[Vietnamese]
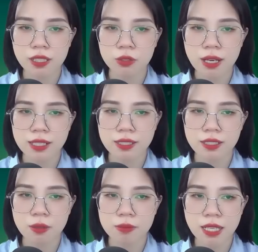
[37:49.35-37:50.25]
Tiếc là
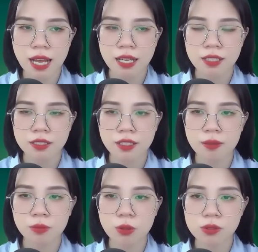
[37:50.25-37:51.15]
tôi chỉ đắm chìm
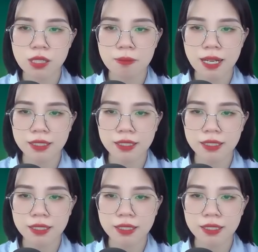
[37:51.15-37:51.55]
trong tâm trạng của